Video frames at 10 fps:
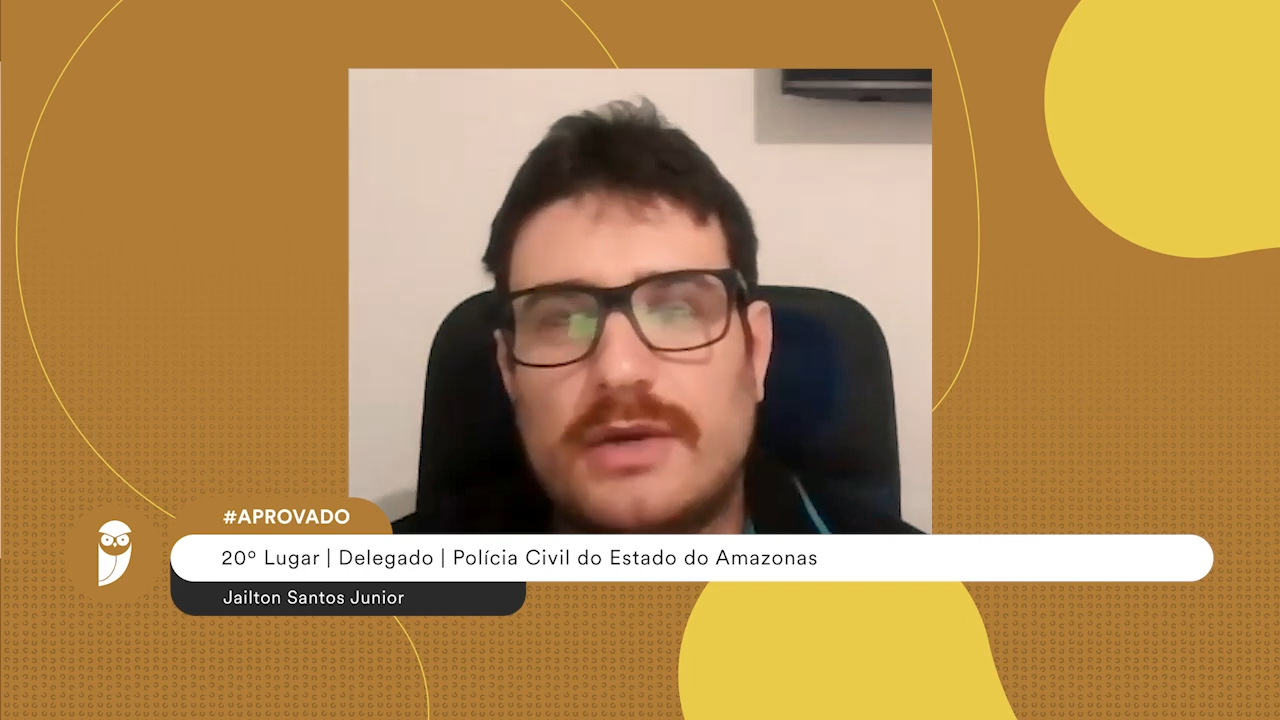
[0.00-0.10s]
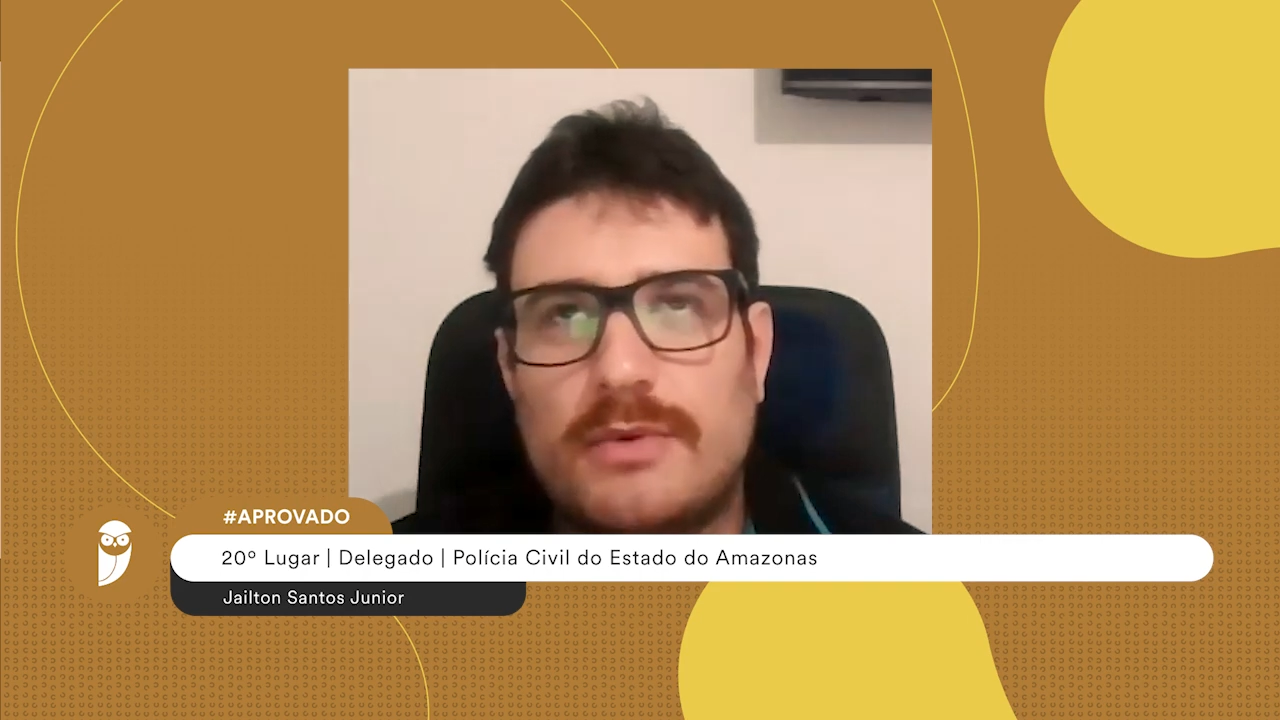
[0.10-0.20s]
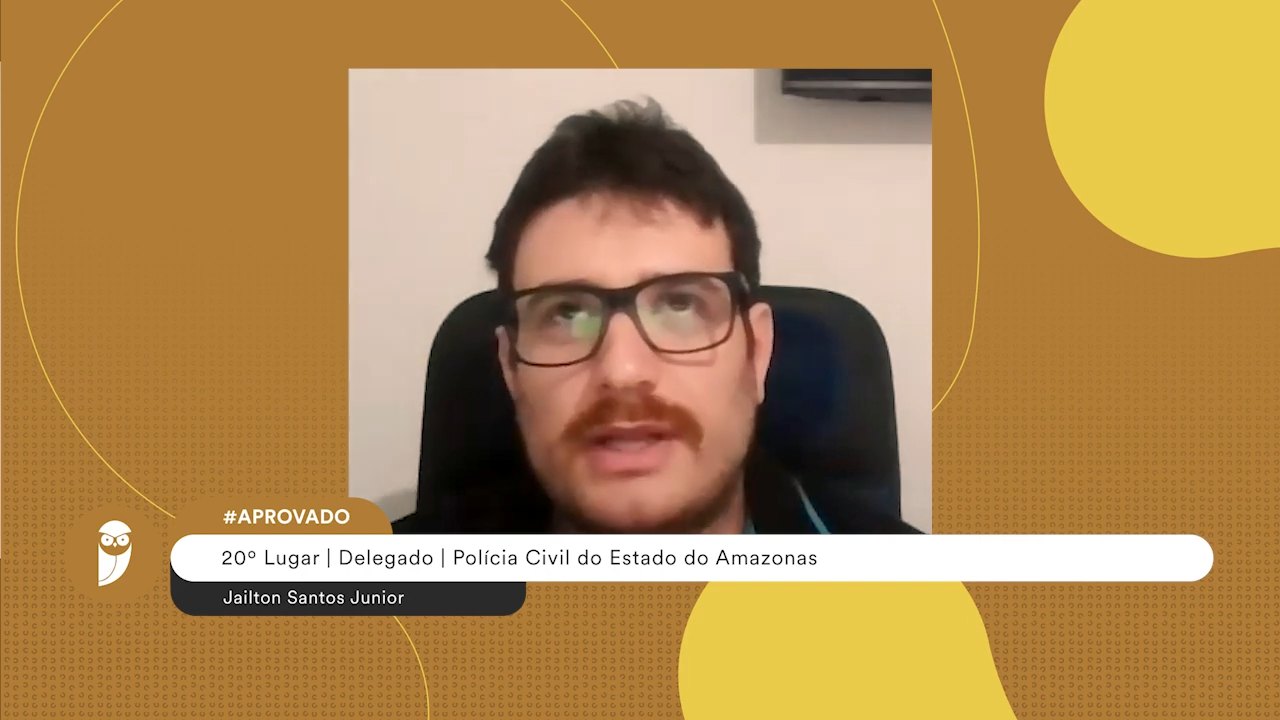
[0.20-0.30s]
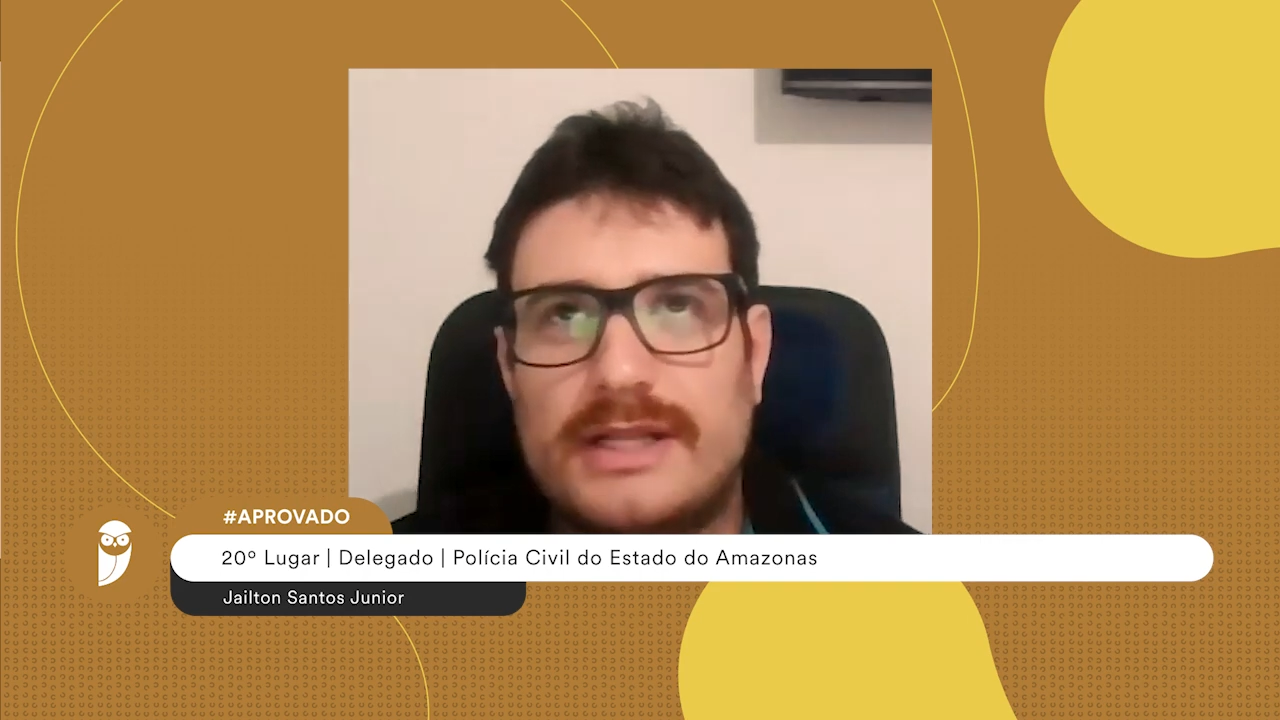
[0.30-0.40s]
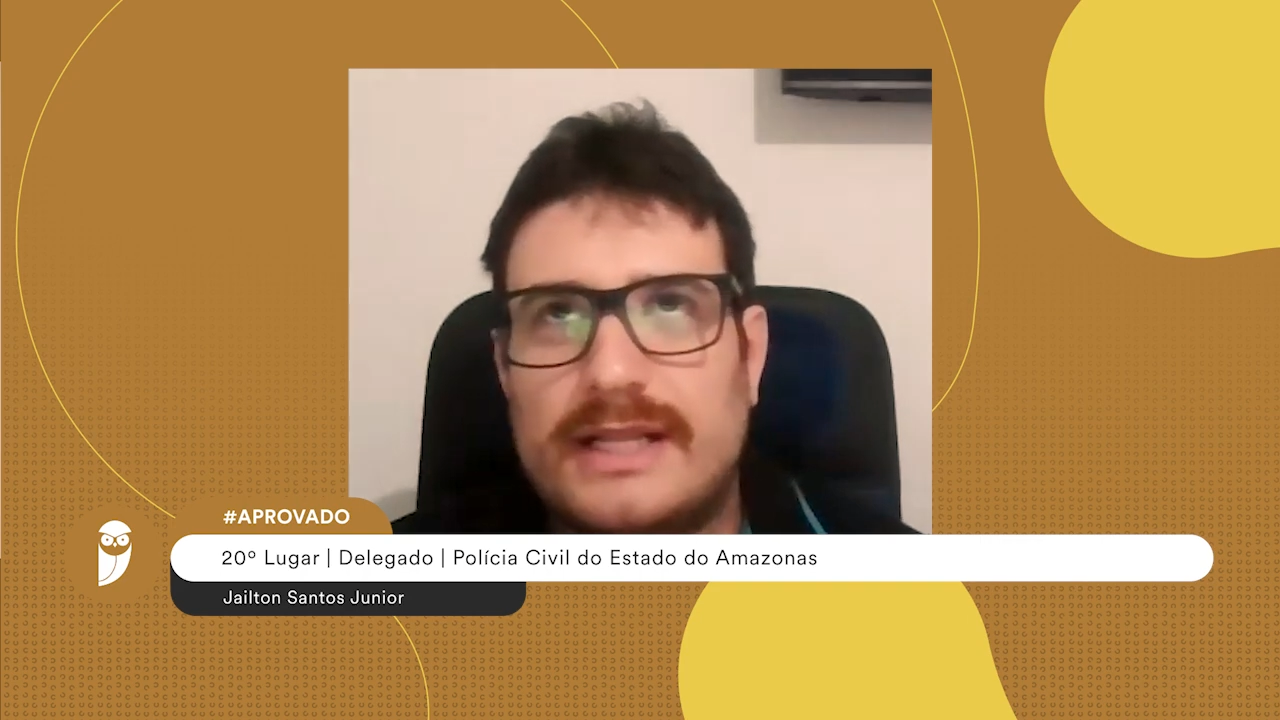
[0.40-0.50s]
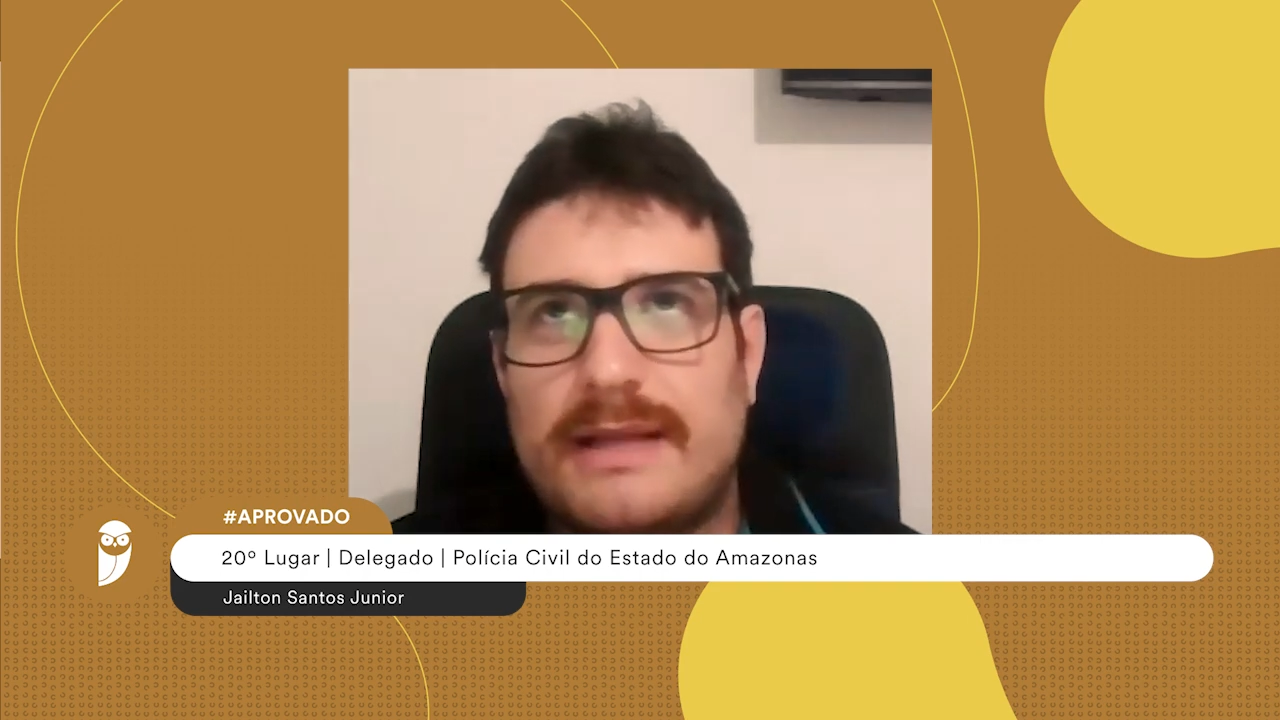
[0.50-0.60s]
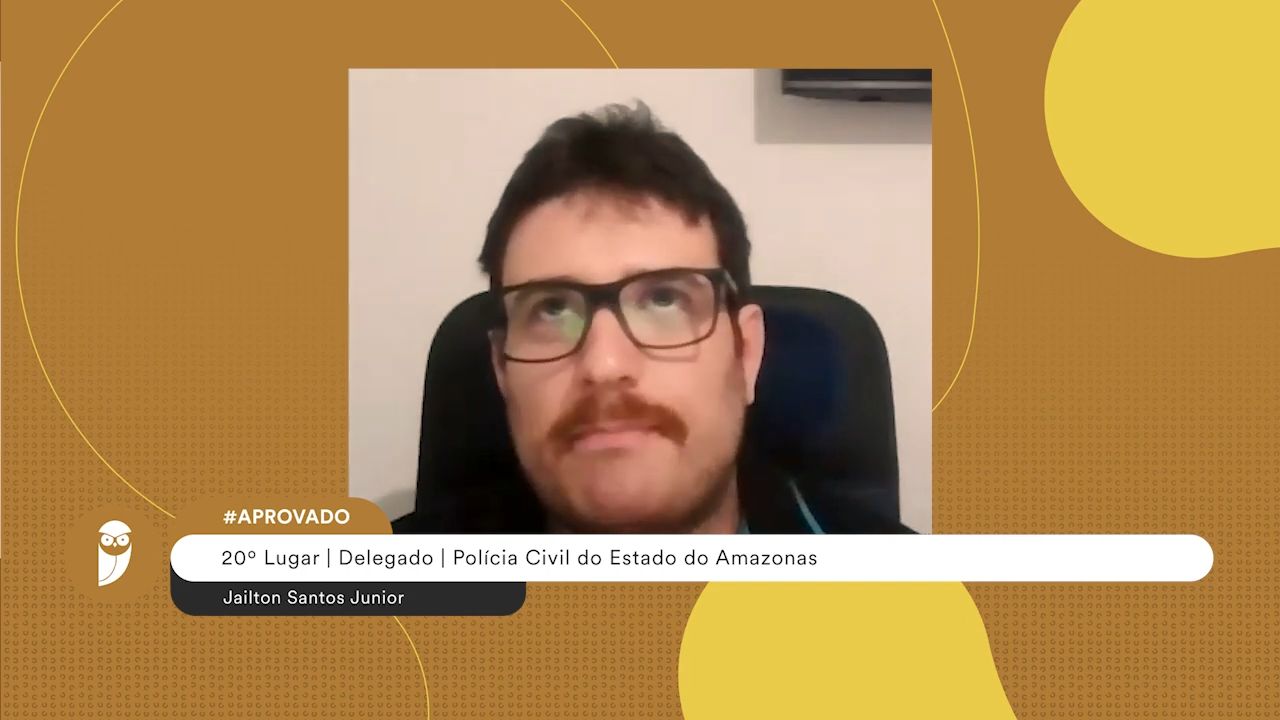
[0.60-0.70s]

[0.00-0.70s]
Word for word: com ela lá na